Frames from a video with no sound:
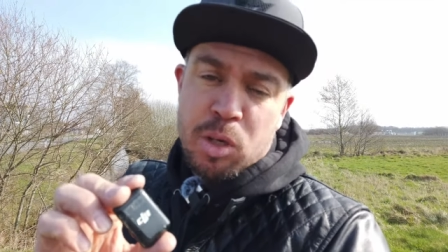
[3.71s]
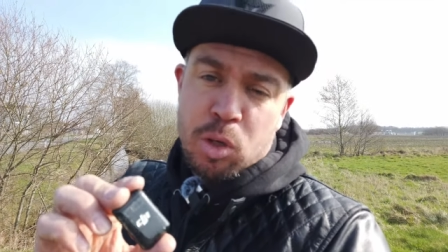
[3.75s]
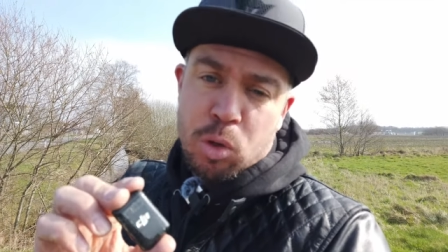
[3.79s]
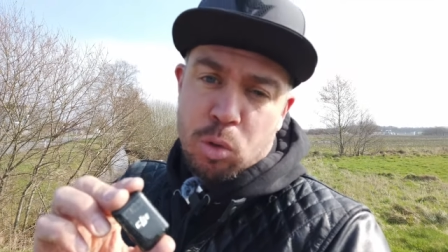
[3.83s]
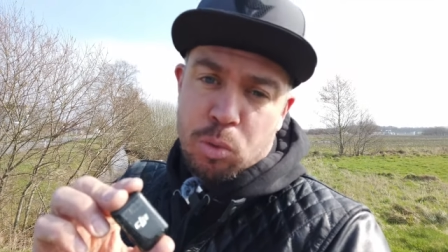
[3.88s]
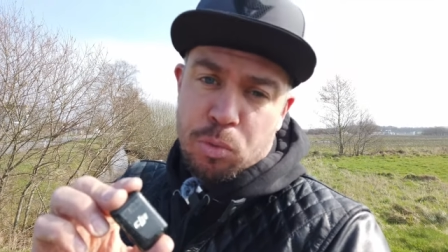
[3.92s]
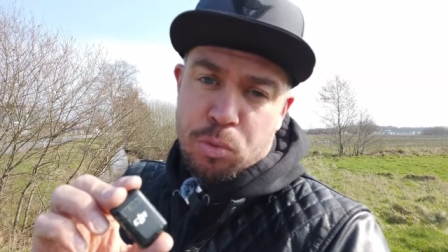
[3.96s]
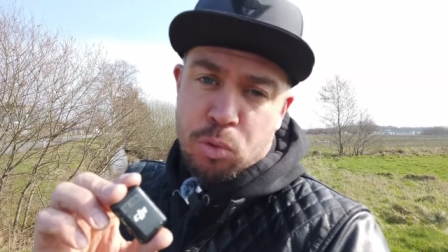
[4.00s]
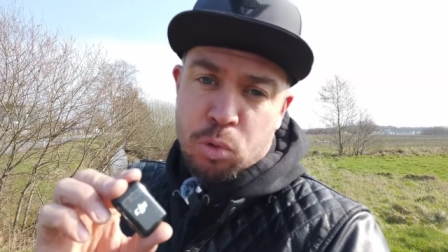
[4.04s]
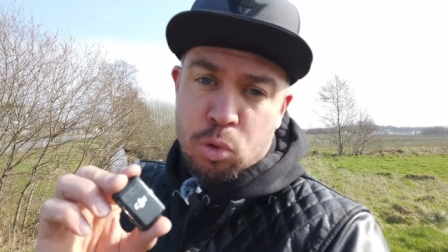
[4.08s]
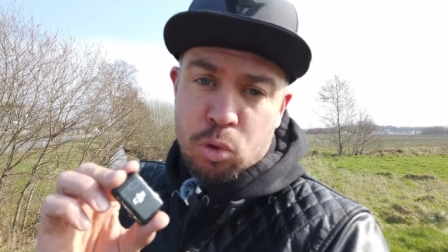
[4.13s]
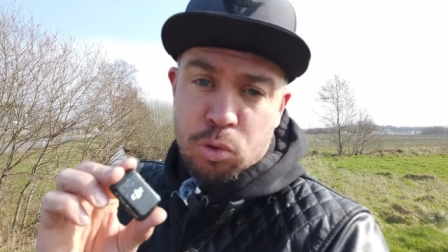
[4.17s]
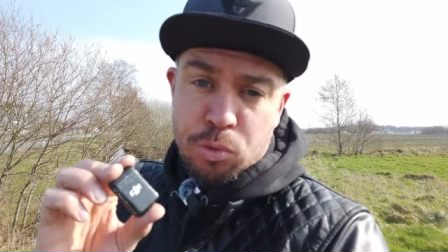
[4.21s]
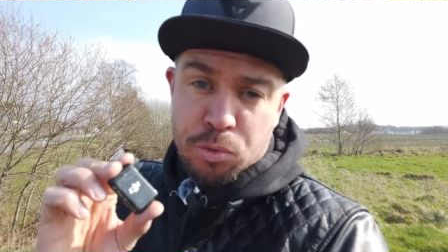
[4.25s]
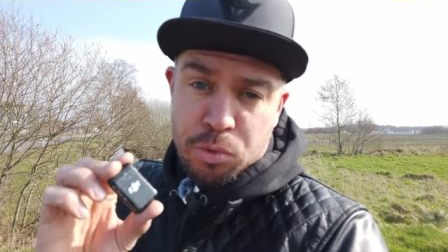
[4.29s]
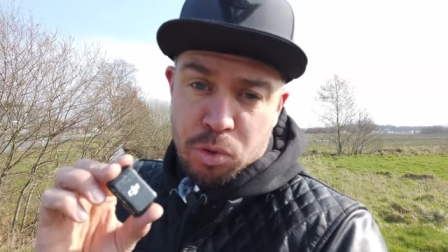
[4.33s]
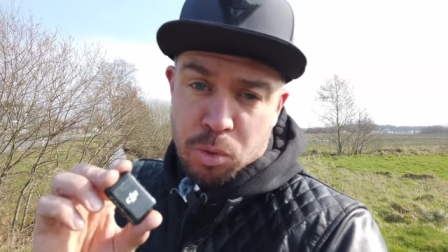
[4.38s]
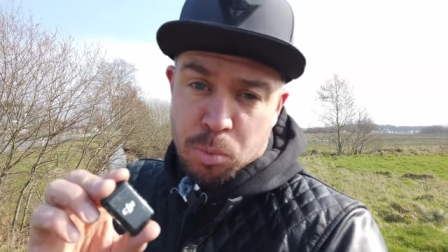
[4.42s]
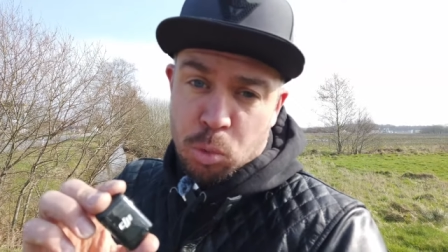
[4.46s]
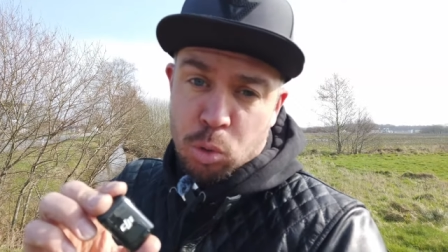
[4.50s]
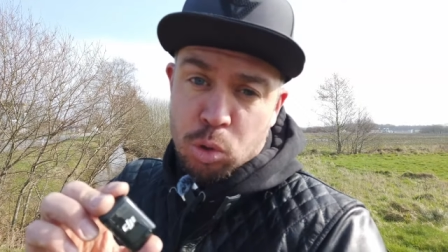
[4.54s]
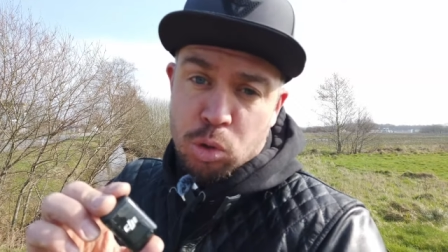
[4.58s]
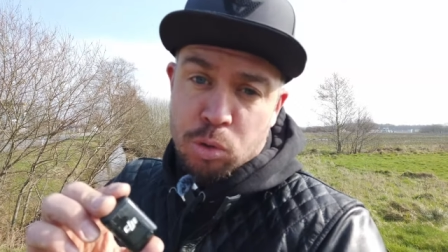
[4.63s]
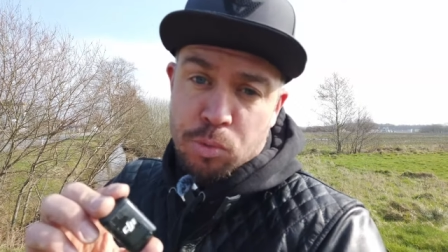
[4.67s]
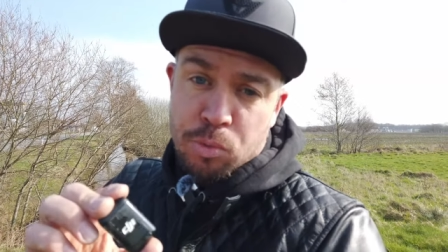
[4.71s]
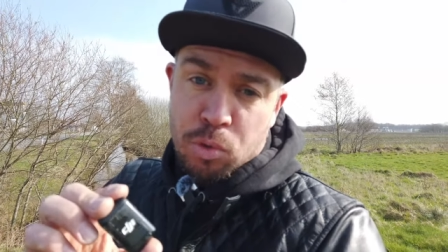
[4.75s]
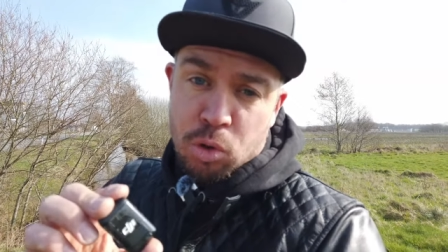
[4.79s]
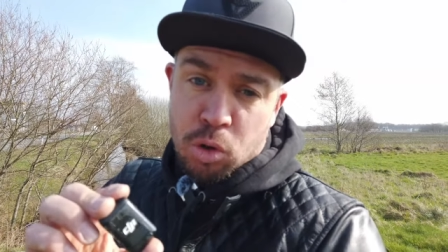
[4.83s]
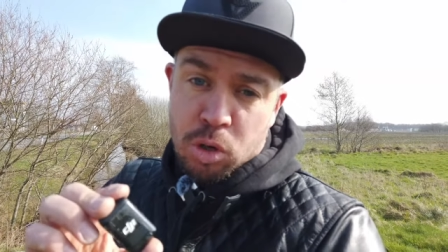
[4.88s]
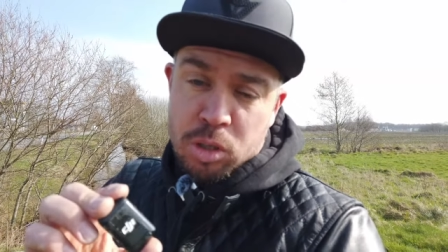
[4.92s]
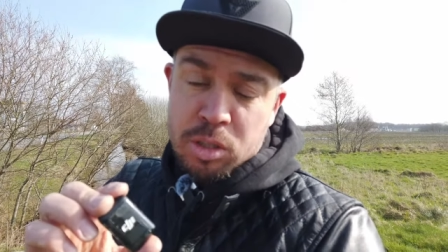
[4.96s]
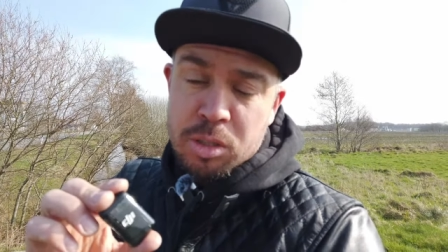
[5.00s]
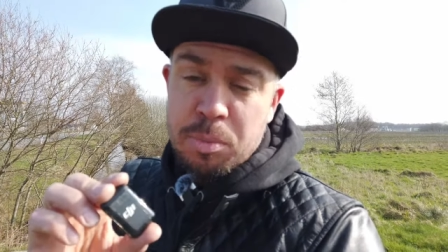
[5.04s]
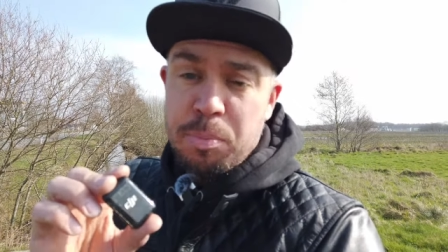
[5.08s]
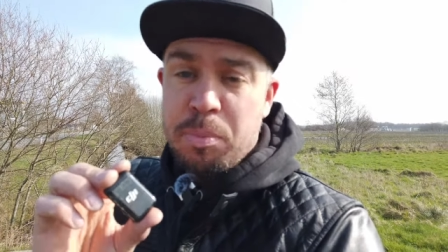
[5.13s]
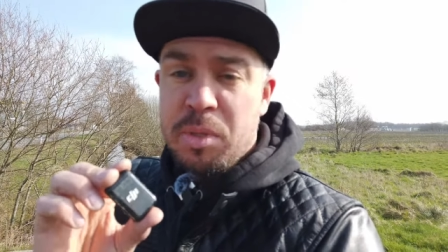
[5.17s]
Mikrofon für
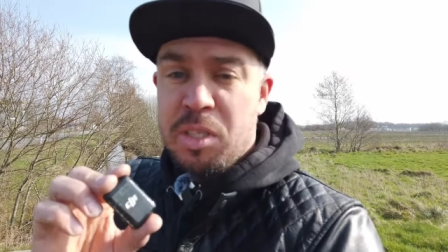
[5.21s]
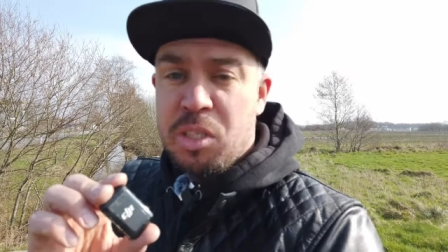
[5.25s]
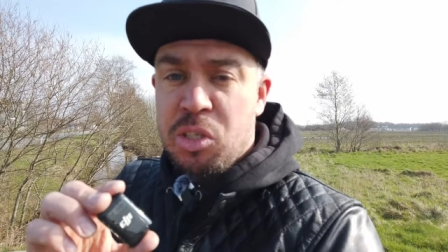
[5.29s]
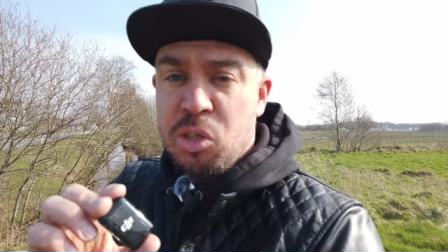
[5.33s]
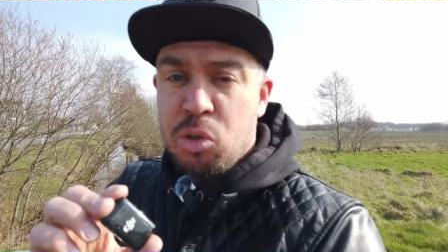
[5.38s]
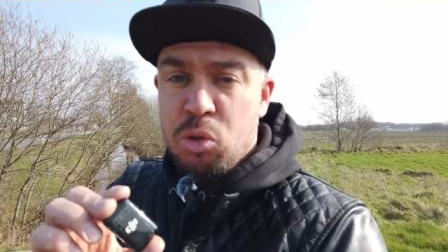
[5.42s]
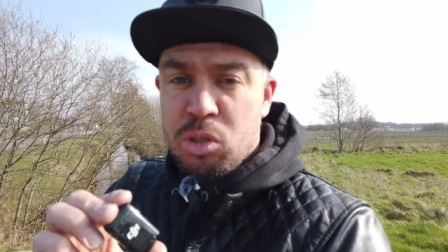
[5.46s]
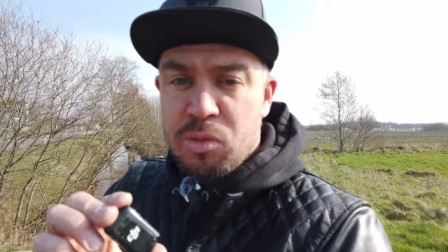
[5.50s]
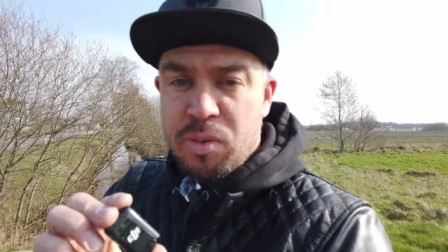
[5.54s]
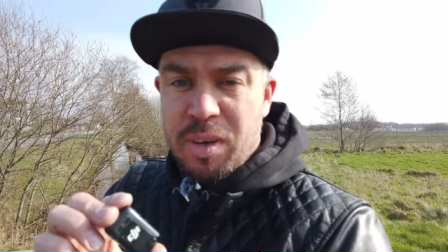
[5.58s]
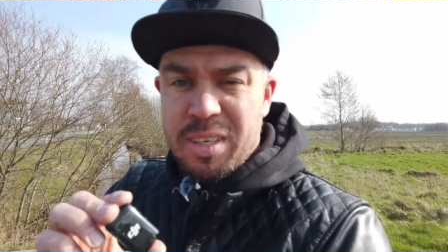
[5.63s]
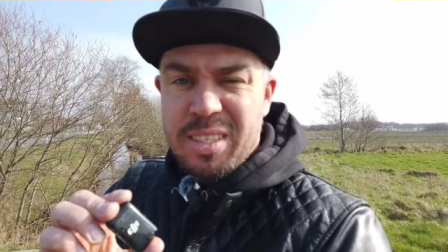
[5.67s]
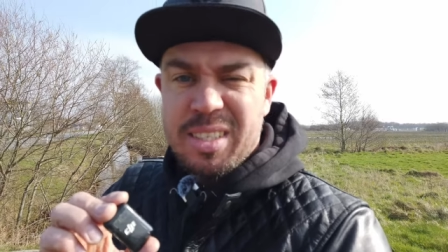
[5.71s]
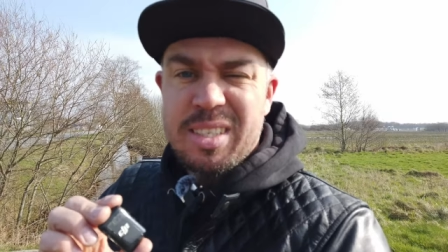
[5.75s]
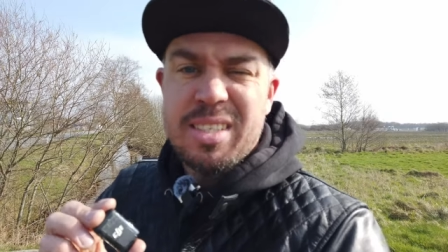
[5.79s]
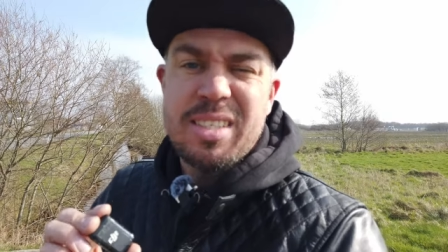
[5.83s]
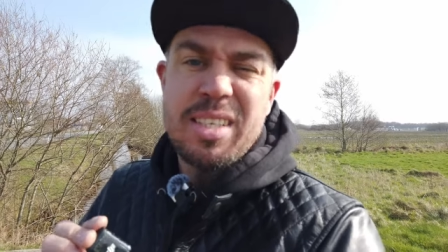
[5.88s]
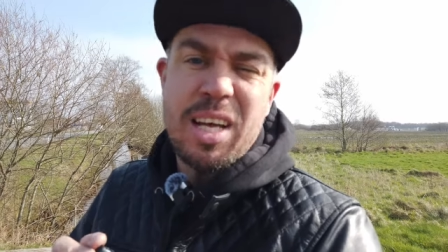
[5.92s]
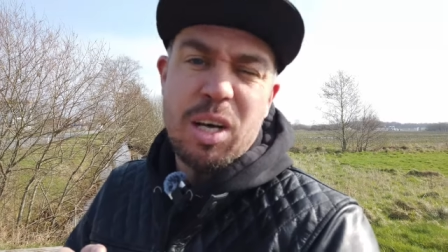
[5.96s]
Motovlogs bzw.